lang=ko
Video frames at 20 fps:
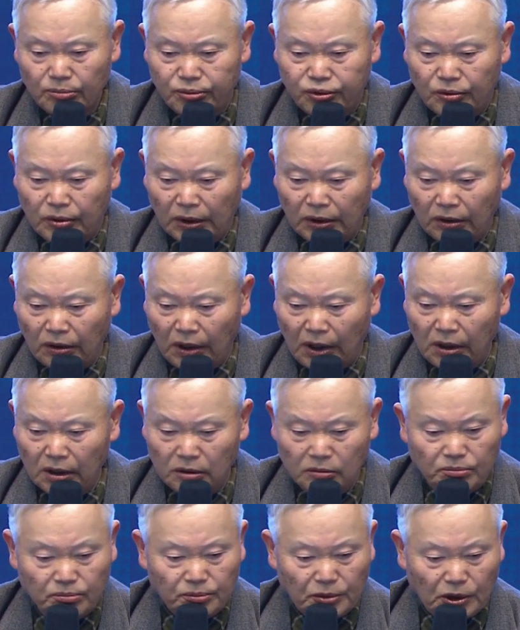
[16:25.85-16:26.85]
북한으로
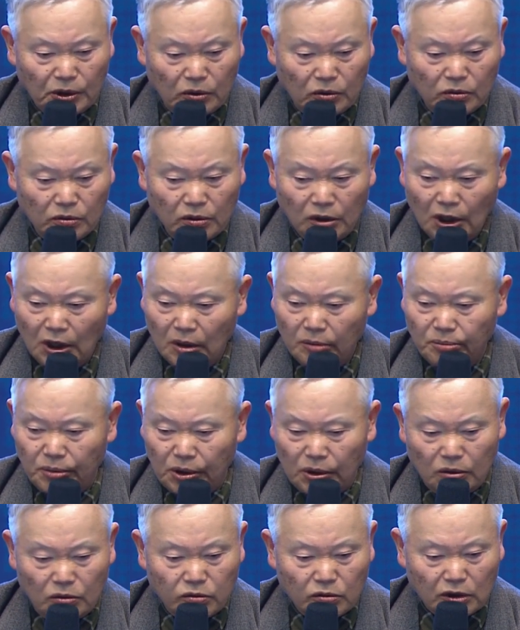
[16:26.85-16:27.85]
하여금 미국
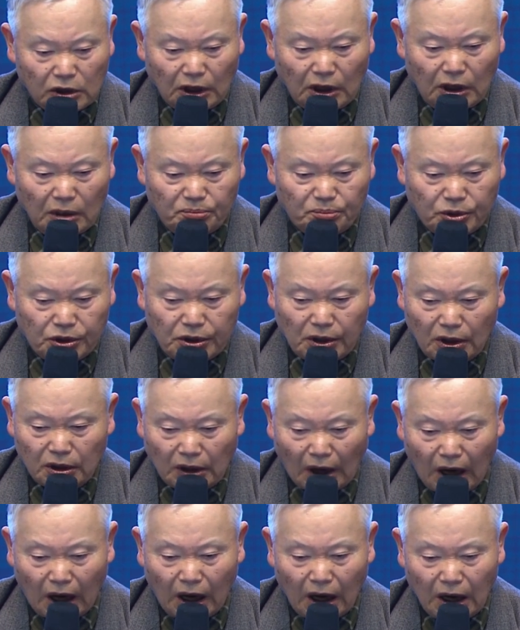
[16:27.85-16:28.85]
미국과
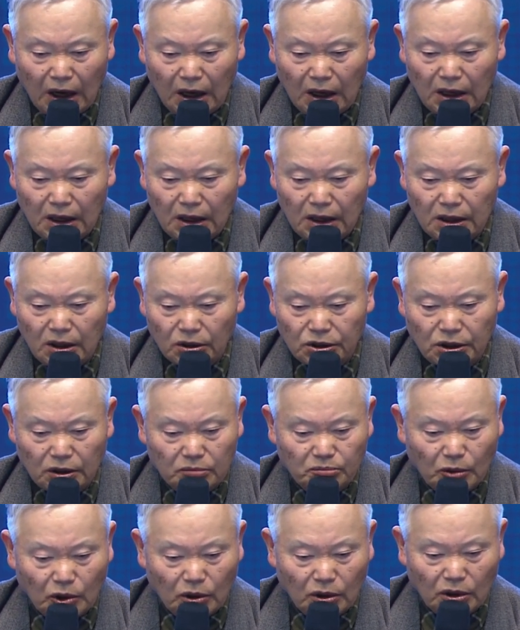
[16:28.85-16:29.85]
비핵화 이것이
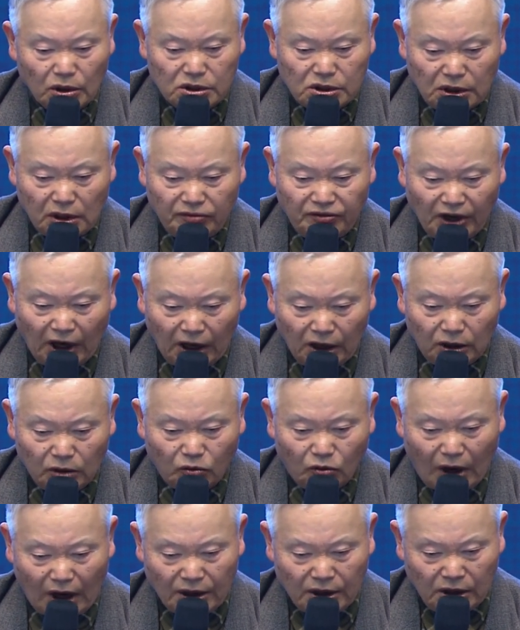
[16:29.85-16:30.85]
뭐 어, c b i
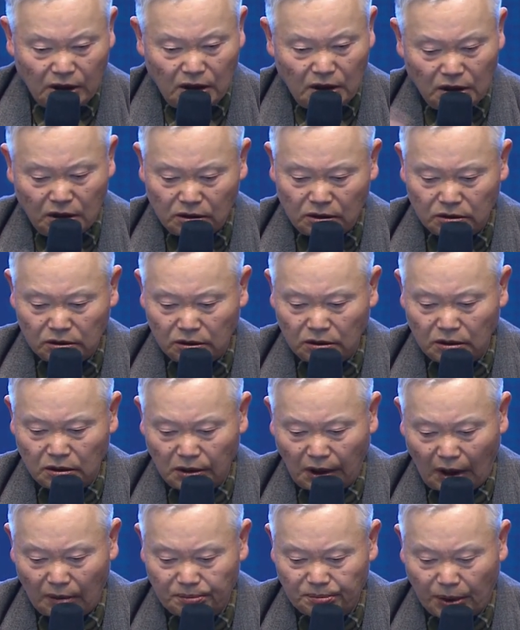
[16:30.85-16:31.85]
도 완전히 그핵
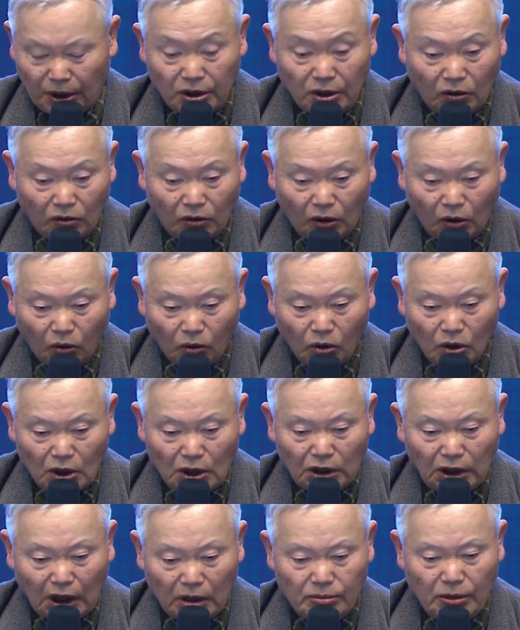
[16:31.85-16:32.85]
어, 폐기하는 거고
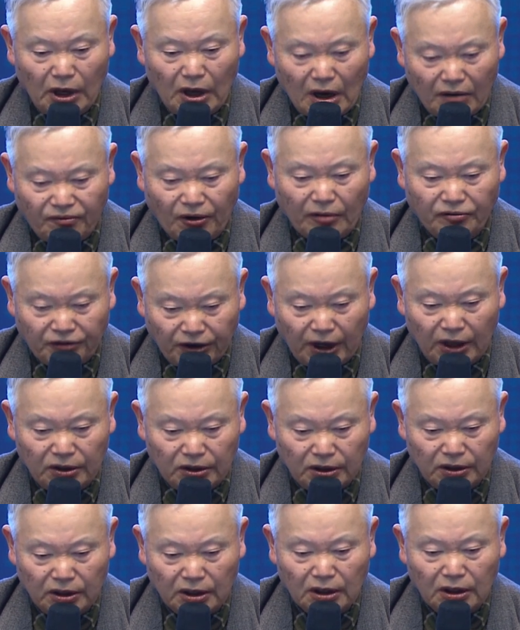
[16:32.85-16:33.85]
그다음에
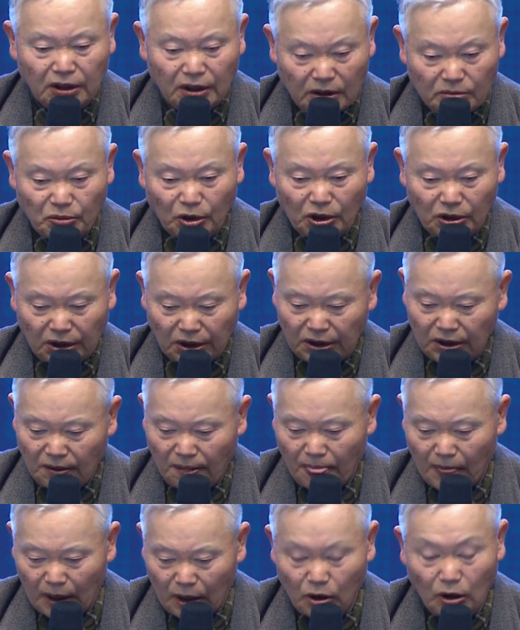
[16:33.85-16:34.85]
FFAD 예, 뭐
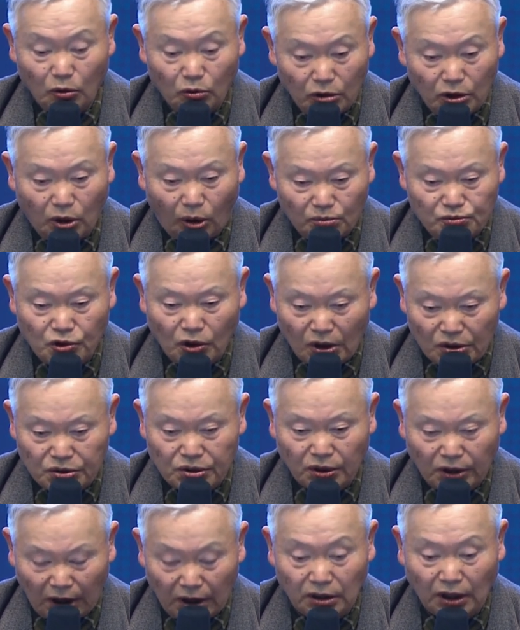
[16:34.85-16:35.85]
이렇게 아, 우리 검증할 수
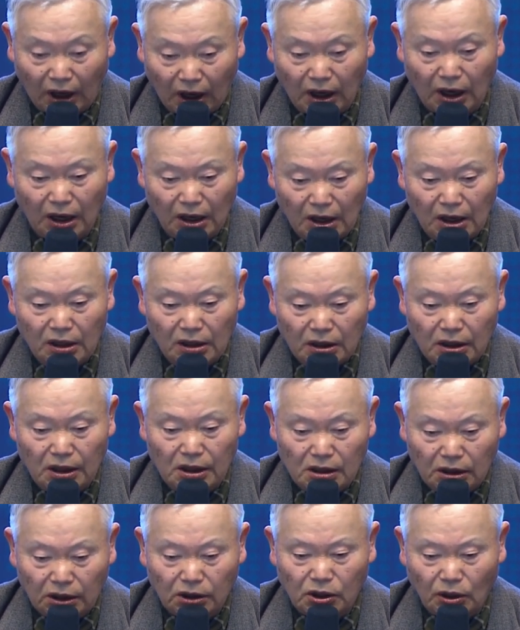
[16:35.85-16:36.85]
있게 해달라 예,
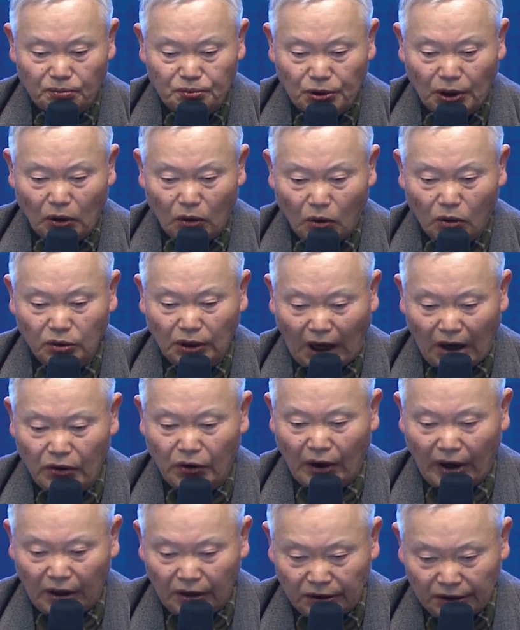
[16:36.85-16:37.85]
이렇게 협상으로
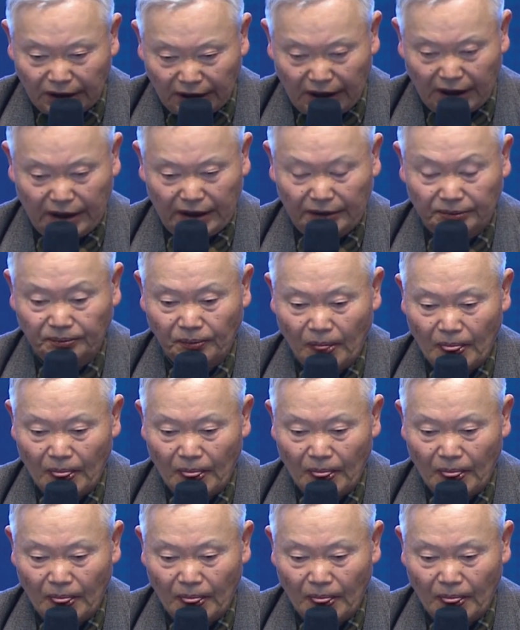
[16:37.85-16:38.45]
나아가 했는데